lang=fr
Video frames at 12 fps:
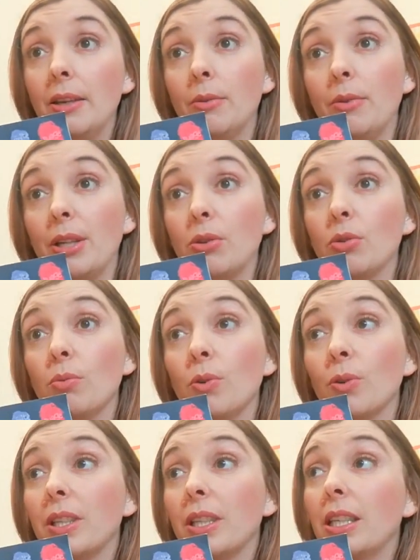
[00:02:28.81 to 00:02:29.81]
va
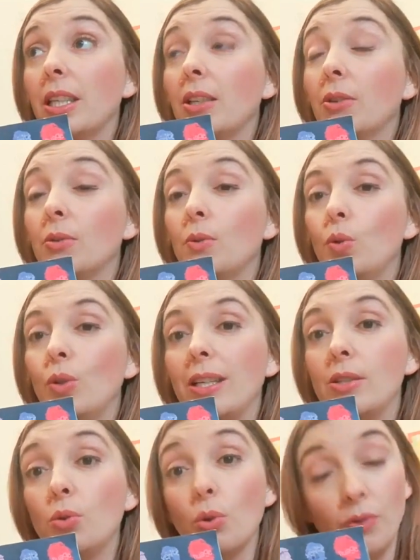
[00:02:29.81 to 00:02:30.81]
demander euh, la
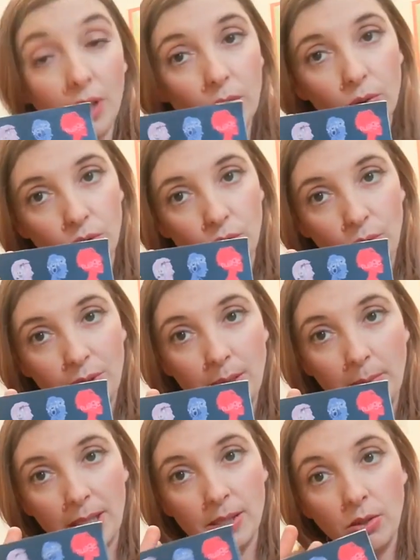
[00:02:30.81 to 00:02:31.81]
surveillance de
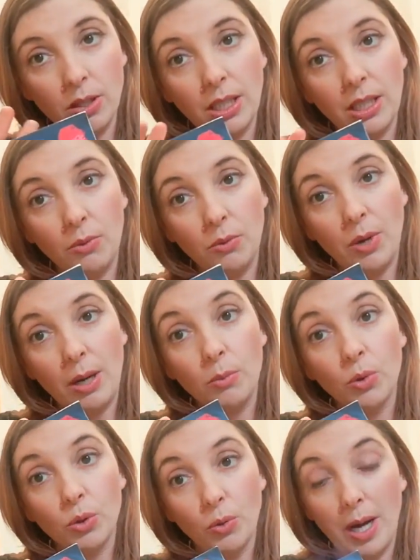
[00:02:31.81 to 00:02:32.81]
ces personnes qui ont un
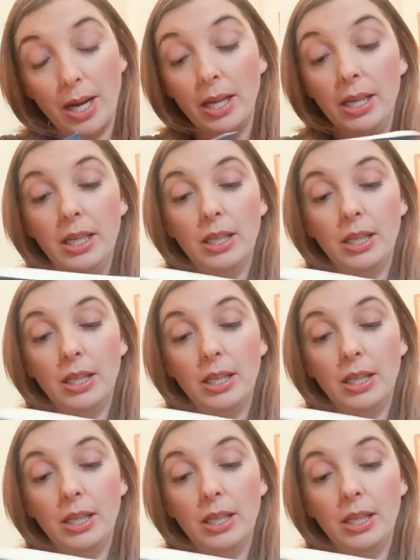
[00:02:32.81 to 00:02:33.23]
mot noir.